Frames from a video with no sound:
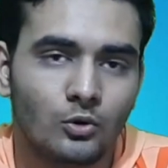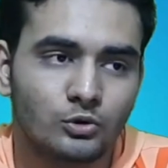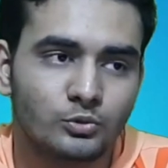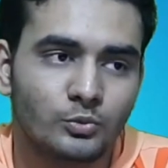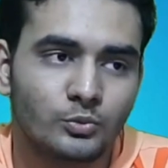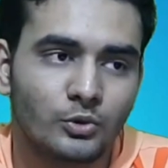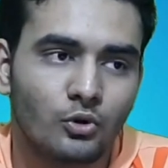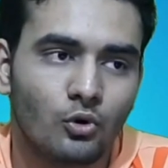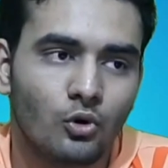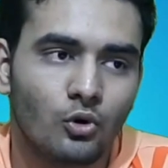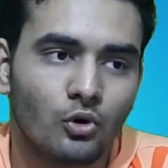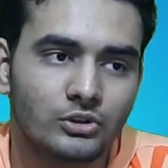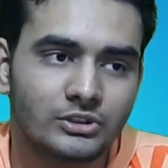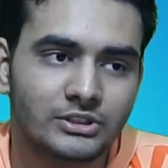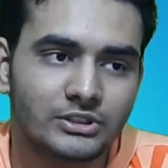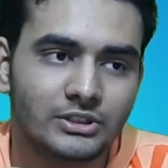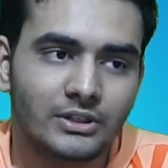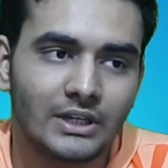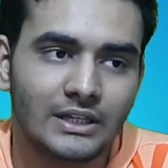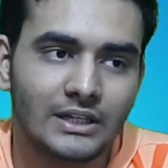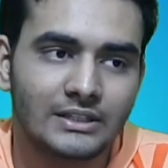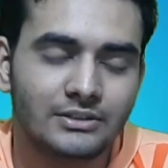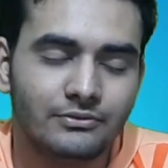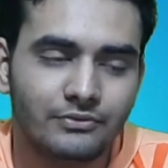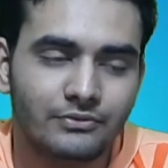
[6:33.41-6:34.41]
उसमें कौन
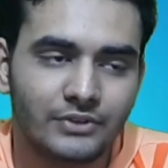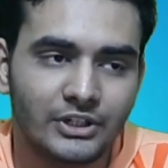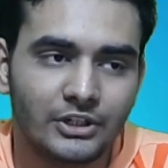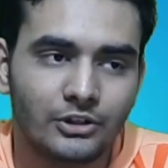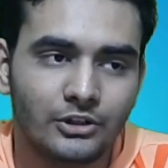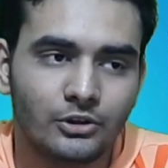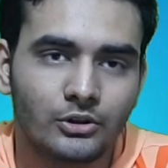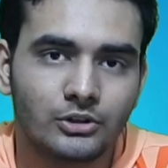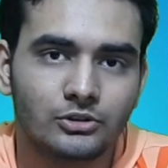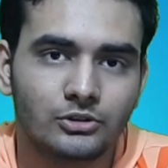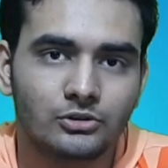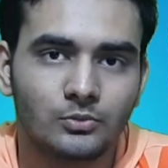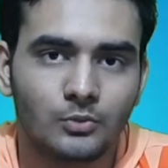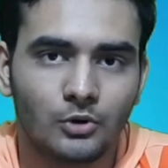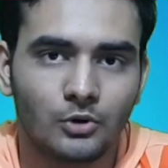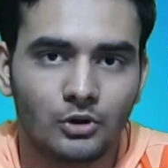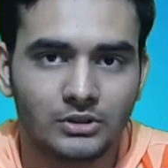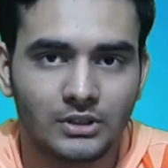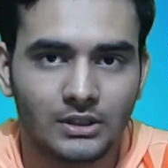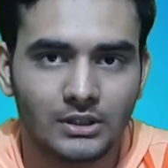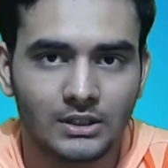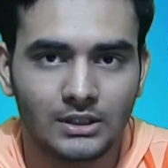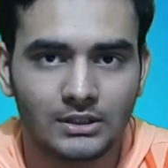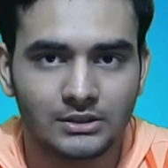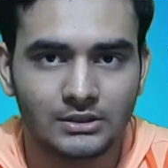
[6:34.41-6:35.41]
सी ऐसी वीडियो है जो
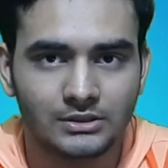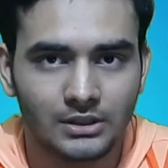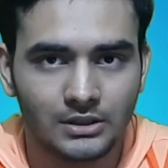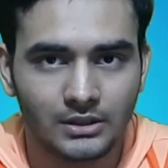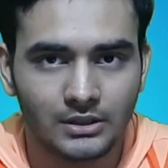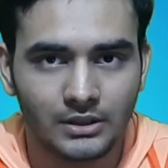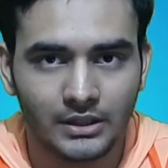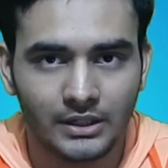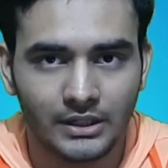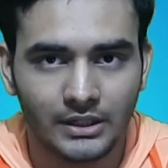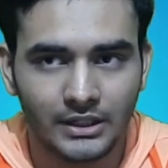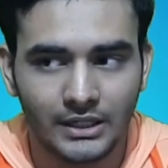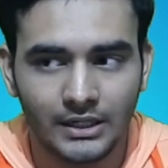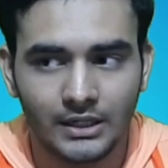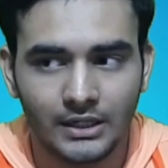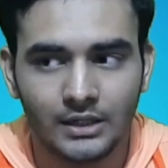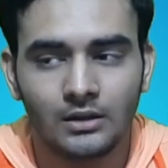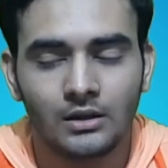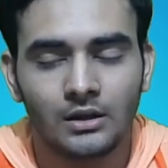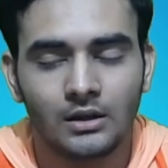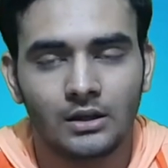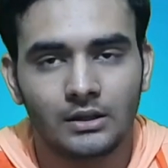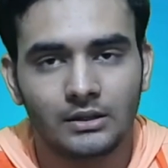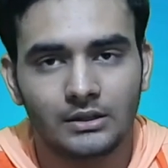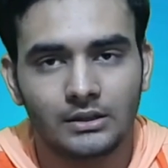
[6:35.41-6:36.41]
बहुत ज़्यादा अच्छा कर रही है